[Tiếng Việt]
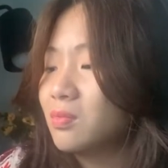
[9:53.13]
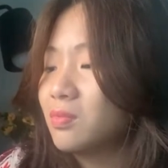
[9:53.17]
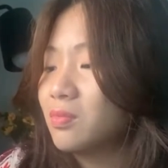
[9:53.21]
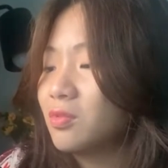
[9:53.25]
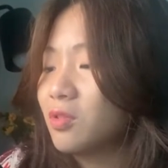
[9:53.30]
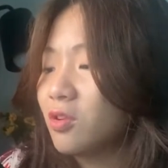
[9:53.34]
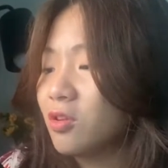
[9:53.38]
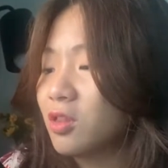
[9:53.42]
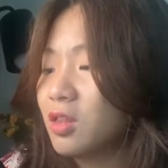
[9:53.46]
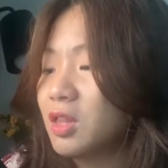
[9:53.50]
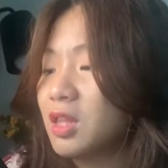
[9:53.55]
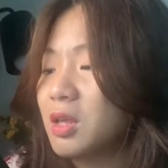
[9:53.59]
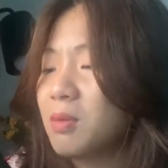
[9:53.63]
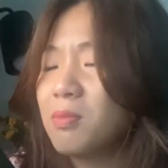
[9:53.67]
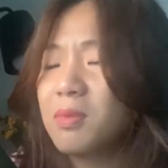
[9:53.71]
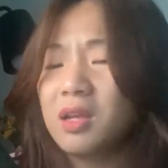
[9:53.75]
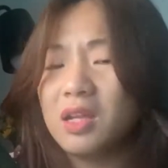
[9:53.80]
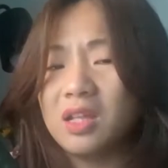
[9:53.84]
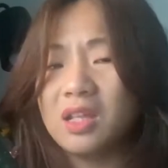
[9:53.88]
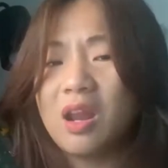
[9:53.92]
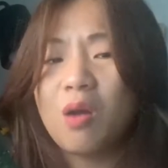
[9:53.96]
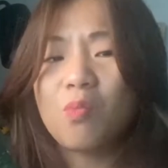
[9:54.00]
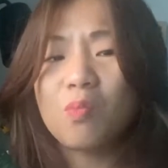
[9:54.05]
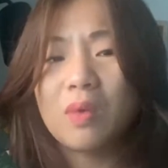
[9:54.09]
nó khiến
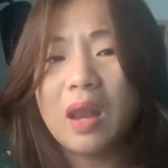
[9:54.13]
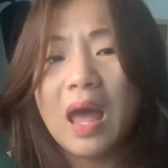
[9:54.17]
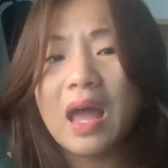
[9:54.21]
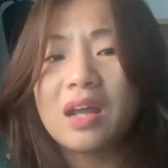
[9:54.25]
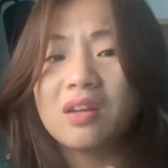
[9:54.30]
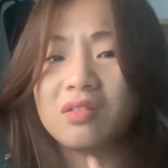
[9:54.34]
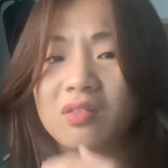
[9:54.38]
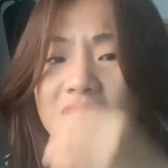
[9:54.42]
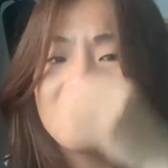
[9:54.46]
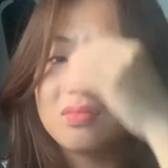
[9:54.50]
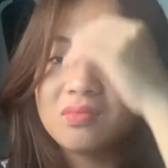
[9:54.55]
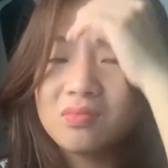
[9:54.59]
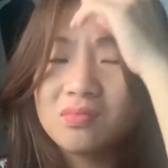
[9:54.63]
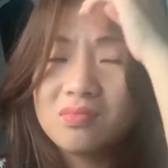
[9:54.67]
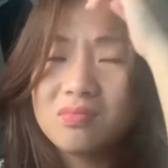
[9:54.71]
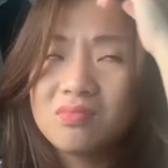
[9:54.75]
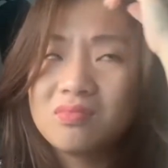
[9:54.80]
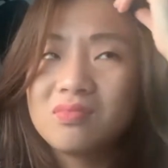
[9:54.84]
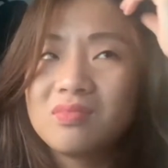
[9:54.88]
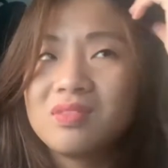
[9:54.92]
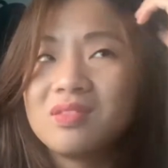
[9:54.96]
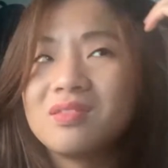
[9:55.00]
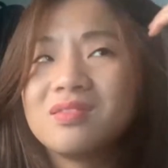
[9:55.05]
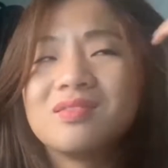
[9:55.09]
mình động lại được
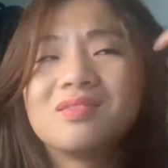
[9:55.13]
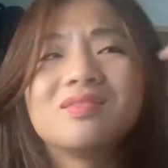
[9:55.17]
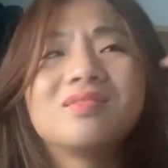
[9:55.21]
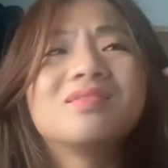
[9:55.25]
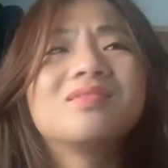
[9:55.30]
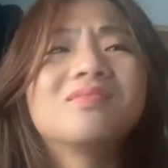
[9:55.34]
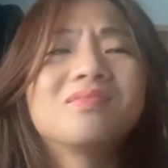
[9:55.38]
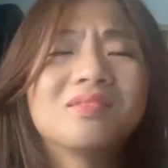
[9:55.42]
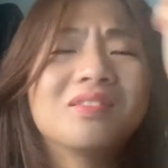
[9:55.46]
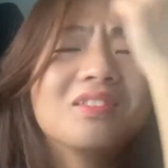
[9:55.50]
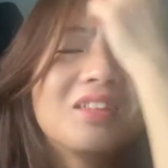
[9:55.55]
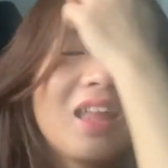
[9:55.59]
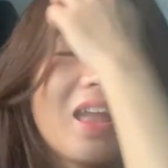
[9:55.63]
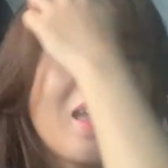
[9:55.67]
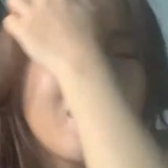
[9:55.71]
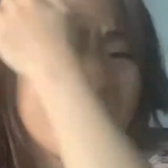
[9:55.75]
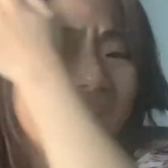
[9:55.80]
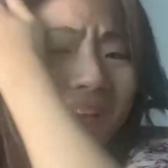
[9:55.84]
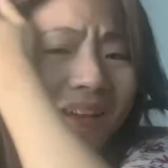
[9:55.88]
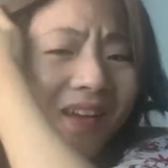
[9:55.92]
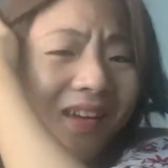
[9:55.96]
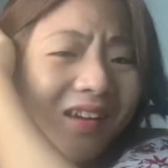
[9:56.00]
như thế